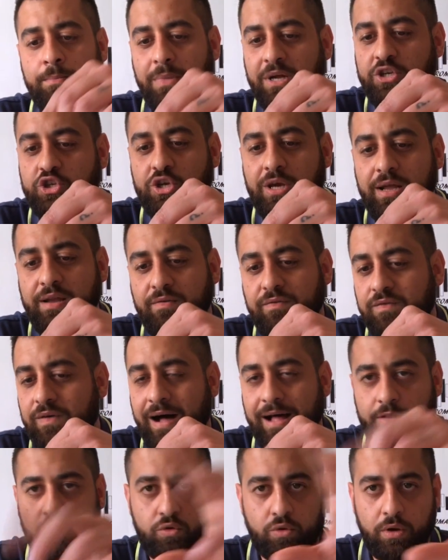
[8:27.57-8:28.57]
ma già il
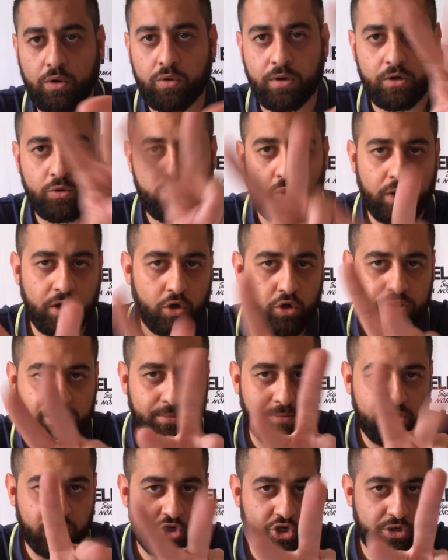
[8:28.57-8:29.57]
fatto, allora due
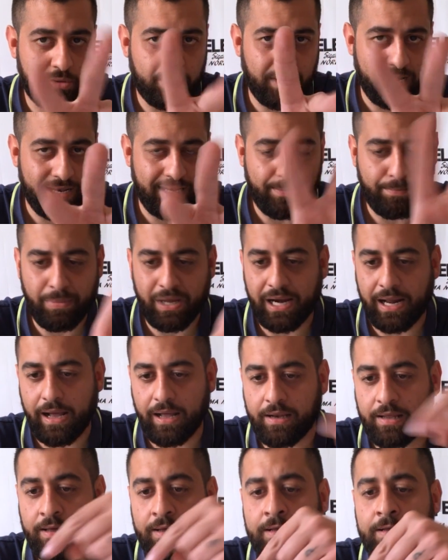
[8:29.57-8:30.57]
cose principali e
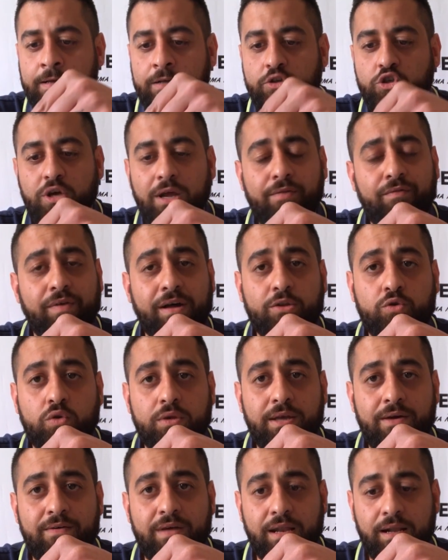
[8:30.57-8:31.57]
banali, Già cioè, il fatto
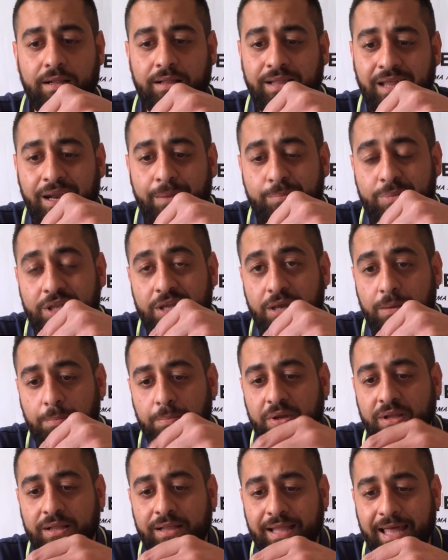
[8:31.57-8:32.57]
di avere il drip
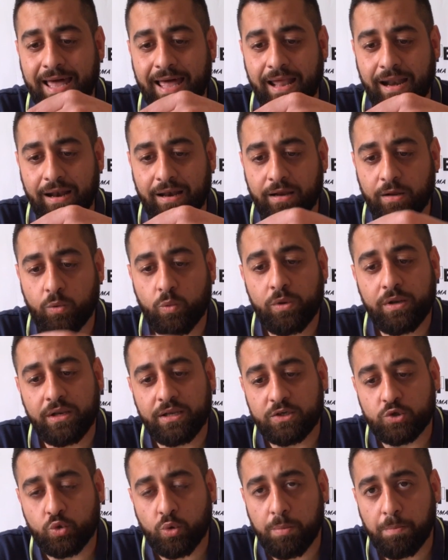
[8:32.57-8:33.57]
tip in derling,
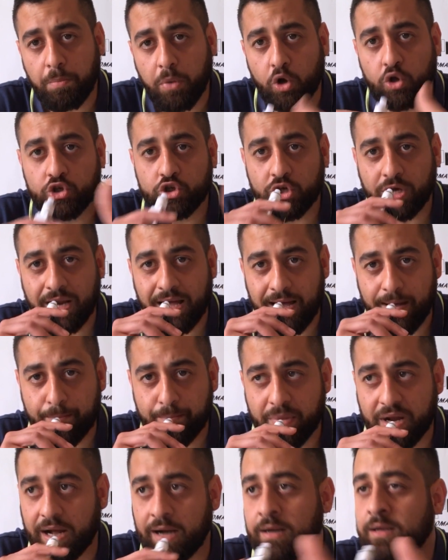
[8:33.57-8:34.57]
quindi sul poggia
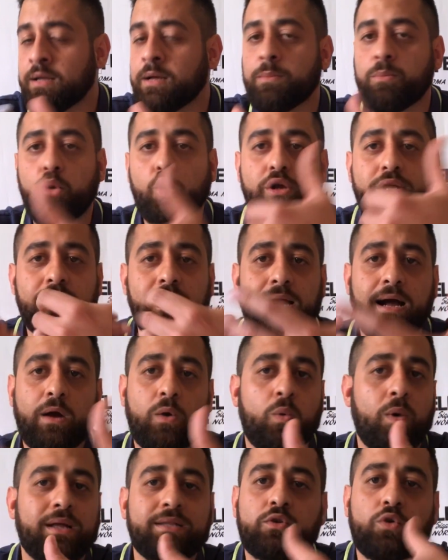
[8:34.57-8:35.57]
labbra, poi dirà
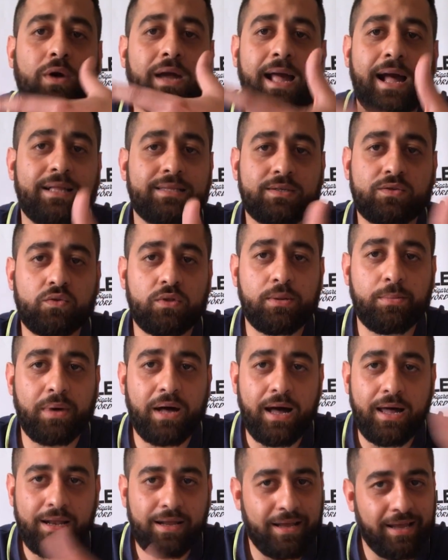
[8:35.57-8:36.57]
quanto cazzo te
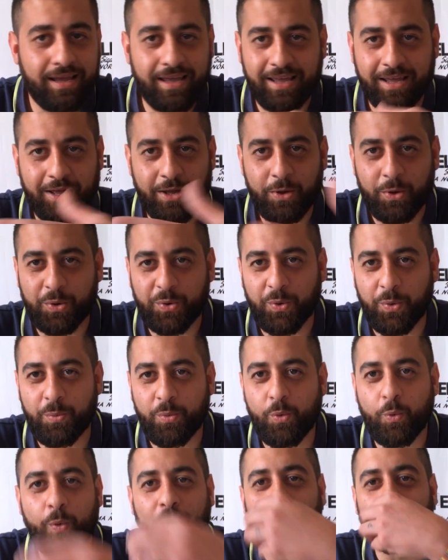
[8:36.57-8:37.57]
pare e
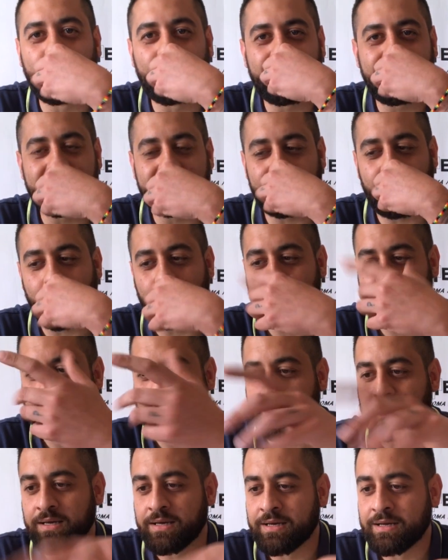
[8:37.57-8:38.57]
comunque non ti
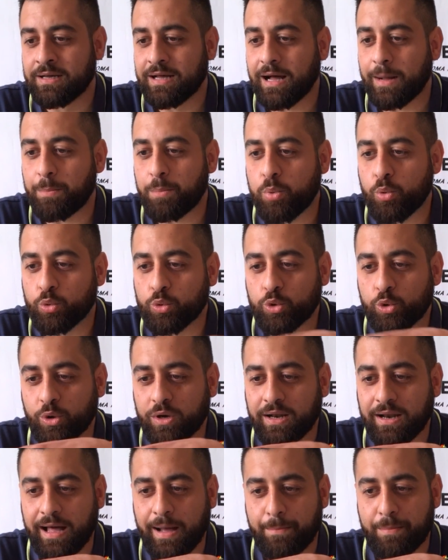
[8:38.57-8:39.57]
scotti appunto
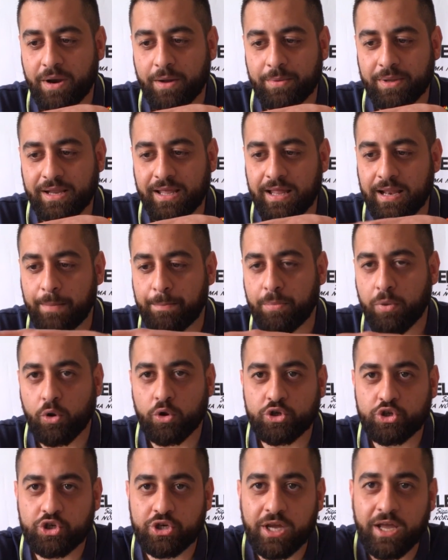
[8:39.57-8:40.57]
le labbra perché le
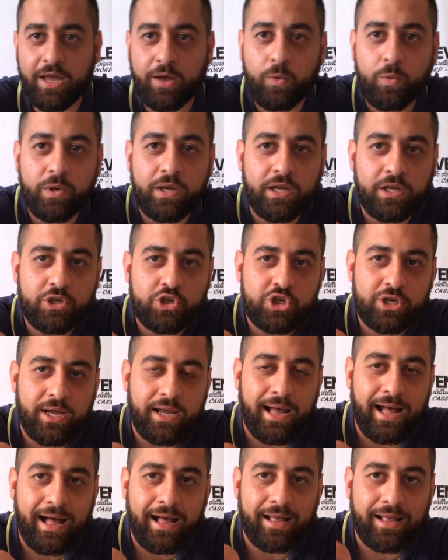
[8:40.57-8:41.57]
appoggi e qui
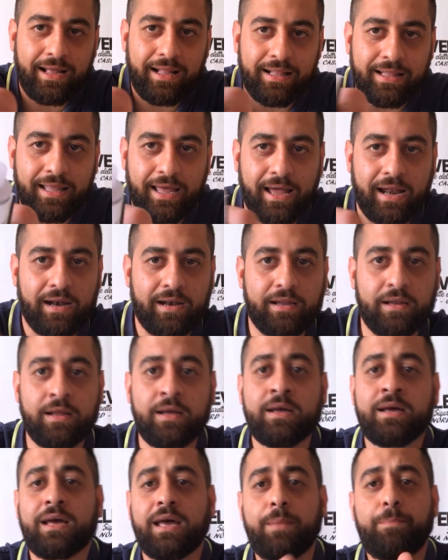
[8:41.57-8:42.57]
c'è anche il derling.
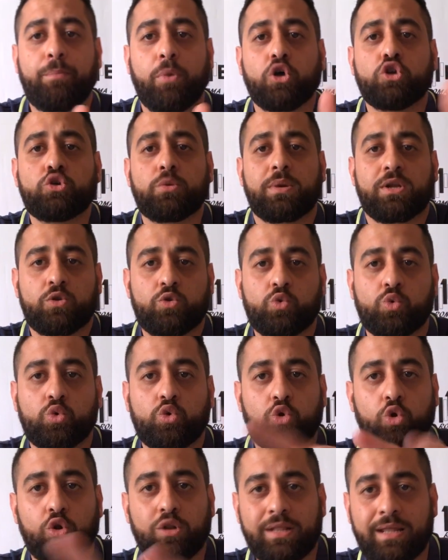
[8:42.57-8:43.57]
E poi
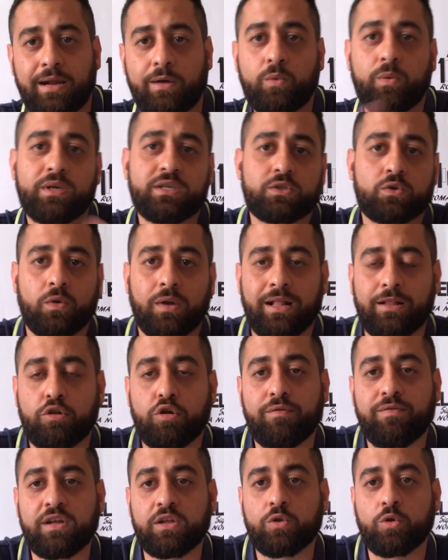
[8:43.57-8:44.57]
soprattutto oltre a questo
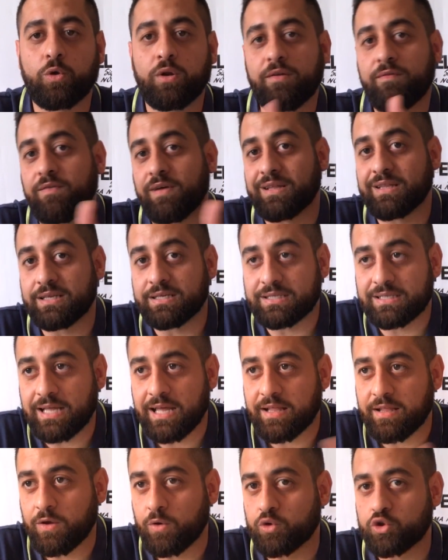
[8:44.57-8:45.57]
l'altro fattore è il fatto
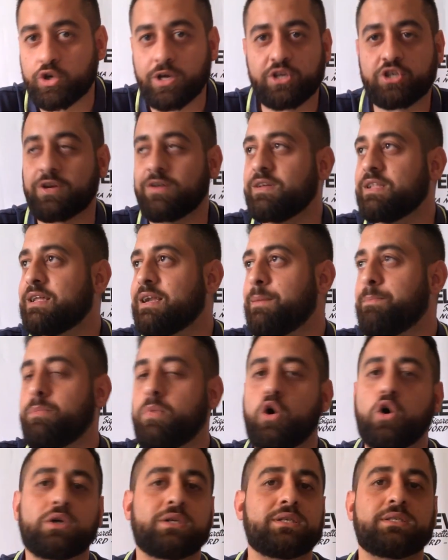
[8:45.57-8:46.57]
estetico, cioè avete una
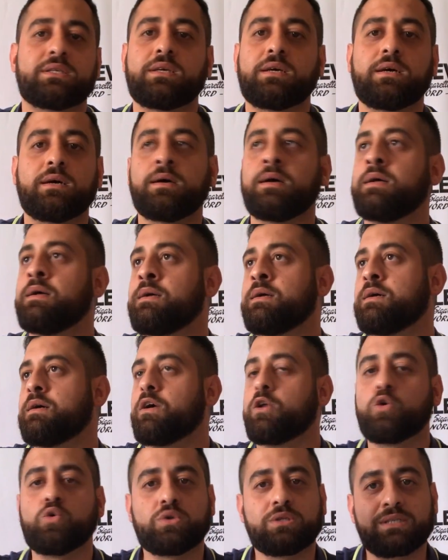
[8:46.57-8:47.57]
box eh,
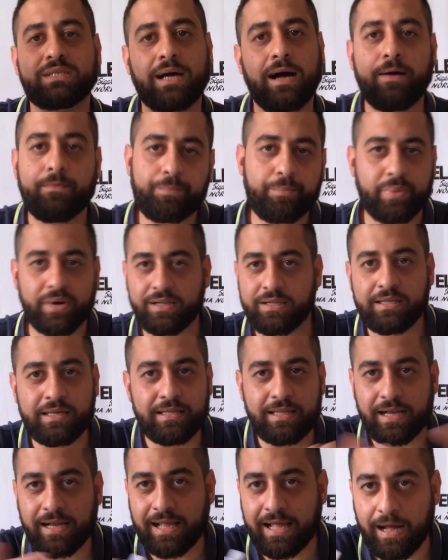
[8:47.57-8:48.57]
rossa,
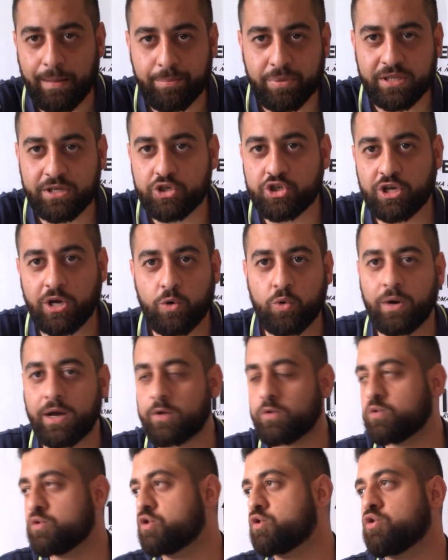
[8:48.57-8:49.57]
prendete il cap del Gianluca
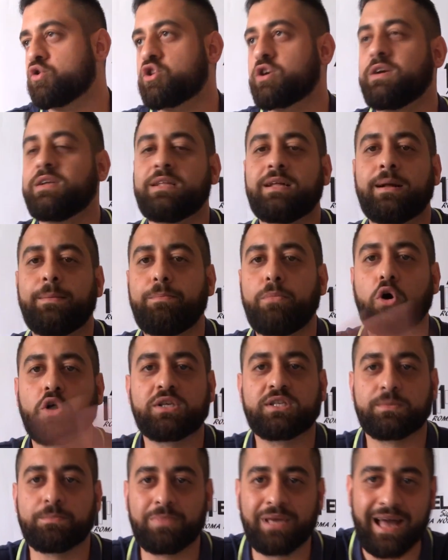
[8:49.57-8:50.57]
Rosso, cioè avete una
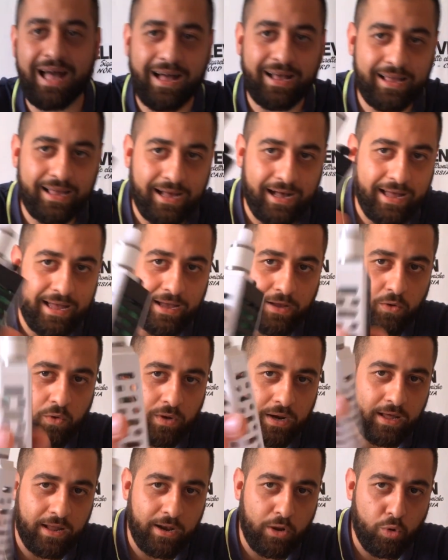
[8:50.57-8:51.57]
box bianca,
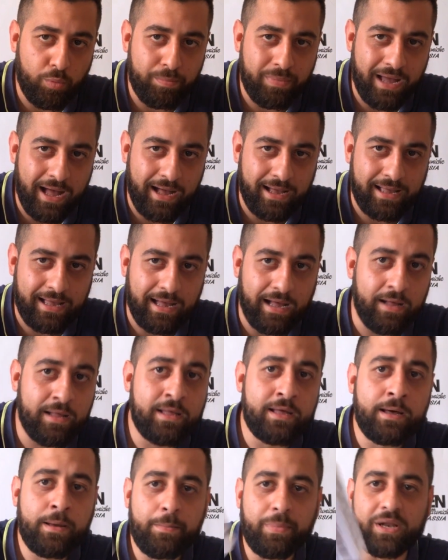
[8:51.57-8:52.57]
ecco l'area bianca,
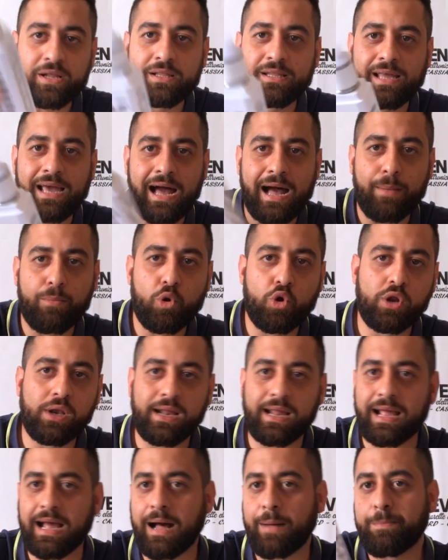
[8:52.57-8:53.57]
prendiamo
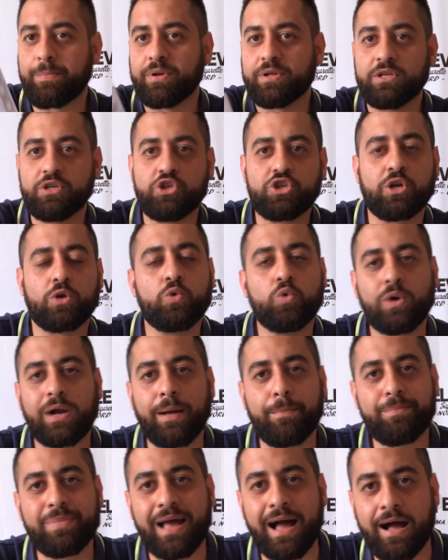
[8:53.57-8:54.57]
il cap di
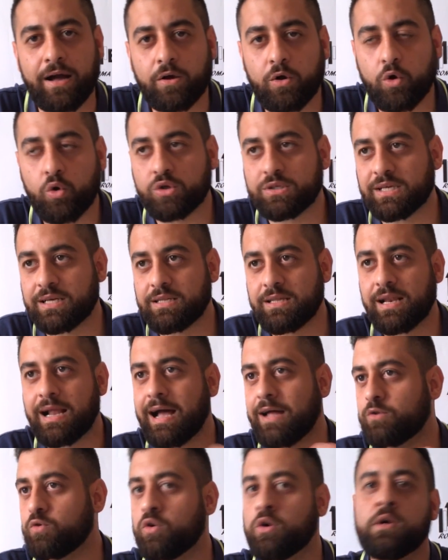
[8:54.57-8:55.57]
Gianluca Bianco,
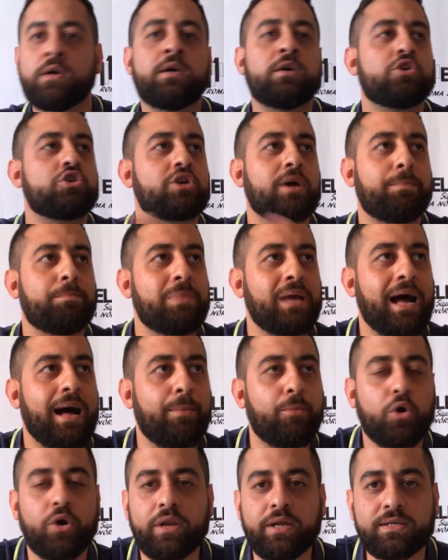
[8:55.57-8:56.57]
satinato, ci
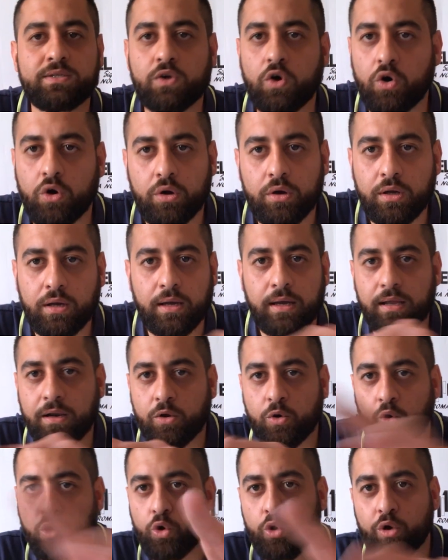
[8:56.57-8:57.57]
abbiamo, che ne so, eh,
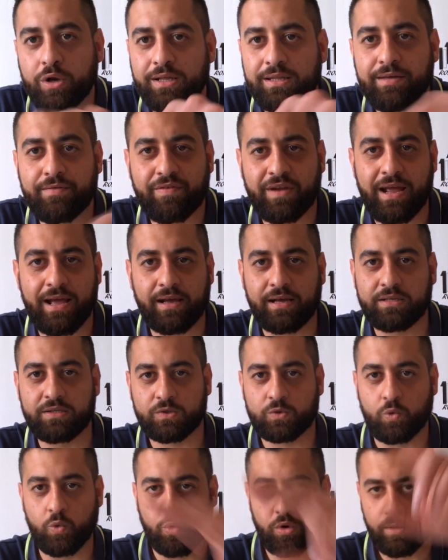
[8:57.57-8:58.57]
il colore de Frank
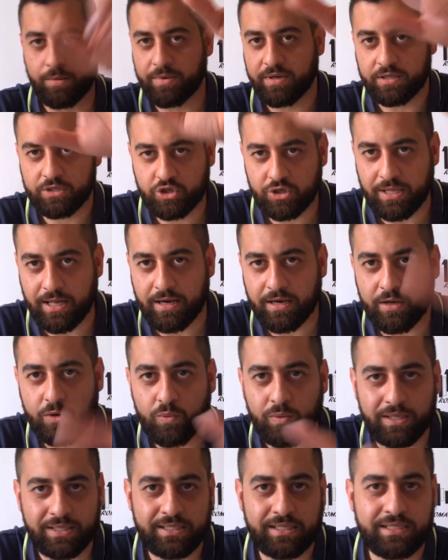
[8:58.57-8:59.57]
School, per citarne
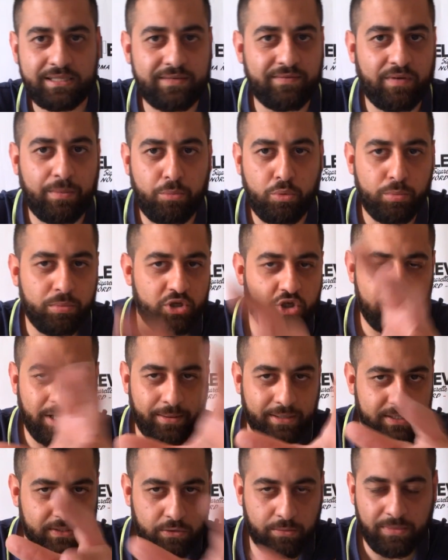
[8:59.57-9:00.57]
una senza fare
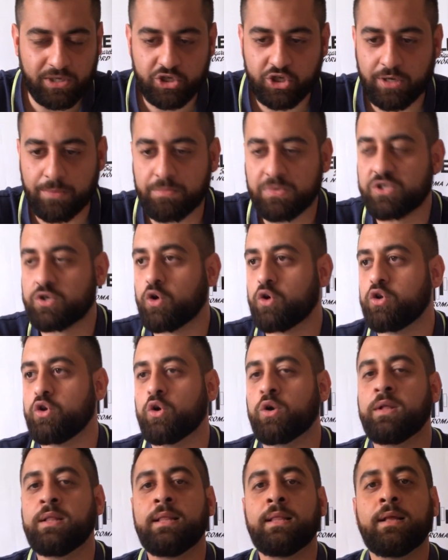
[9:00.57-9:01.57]
pubblicità, ma insomma c'è
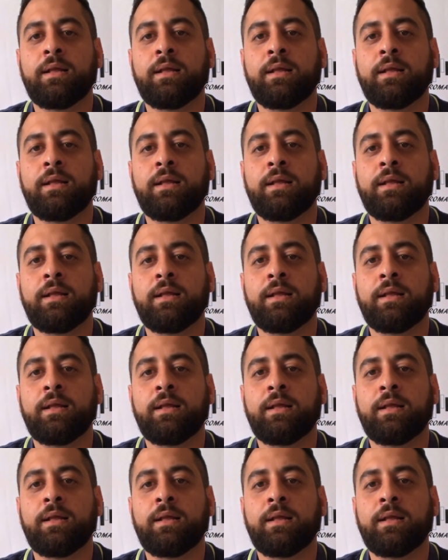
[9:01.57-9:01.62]
bisogno,